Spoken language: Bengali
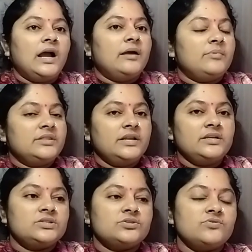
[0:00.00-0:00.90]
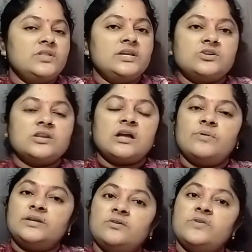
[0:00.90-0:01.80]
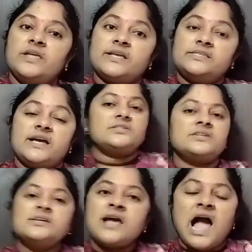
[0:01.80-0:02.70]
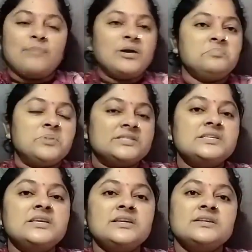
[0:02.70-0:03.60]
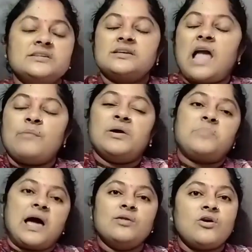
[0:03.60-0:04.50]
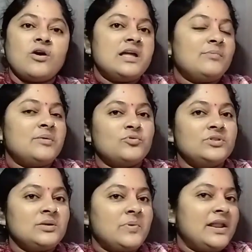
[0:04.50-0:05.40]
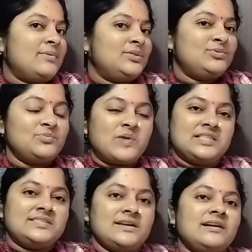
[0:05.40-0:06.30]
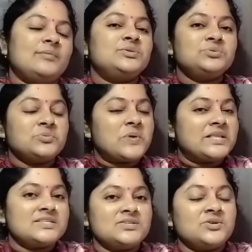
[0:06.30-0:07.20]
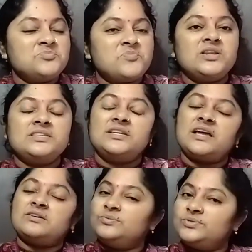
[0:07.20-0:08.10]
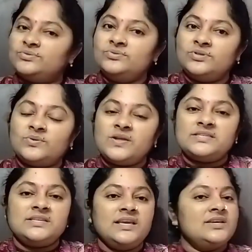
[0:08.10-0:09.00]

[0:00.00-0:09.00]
আমাদের সন্ধ্যের জল খাবারটা হয়ে গেছে আজকে আমার বেশি আমার ভালো হয় আমার বলতে পারে আমার দুটো বাচ্চা আমার দুটো বাচ্চা যখন বলে যে না খুব সুন্দর হয়েছে